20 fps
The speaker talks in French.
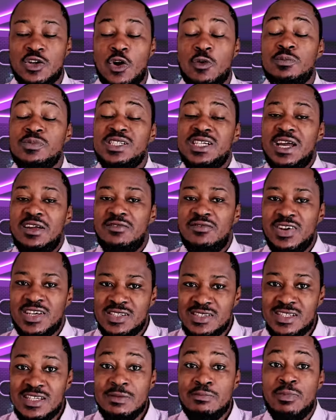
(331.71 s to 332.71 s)
comme j'ai
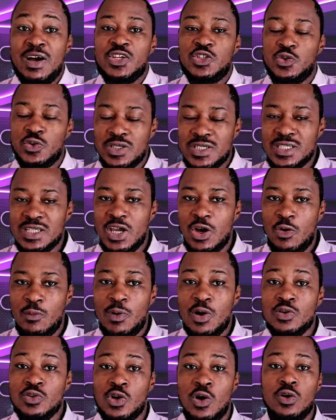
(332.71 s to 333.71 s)
investi
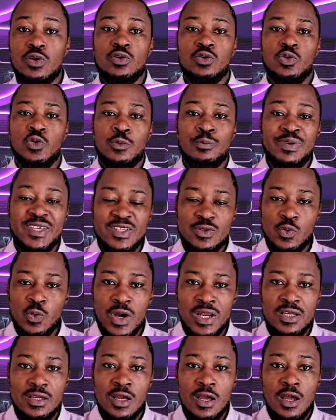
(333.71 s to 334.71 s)
majoritairement dans le
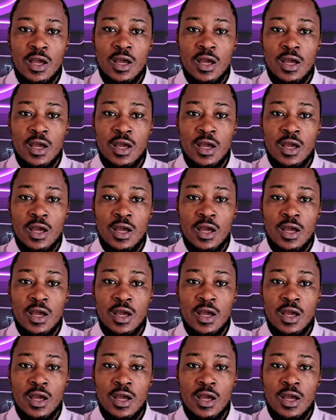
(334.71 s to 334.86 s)
Bitcoin,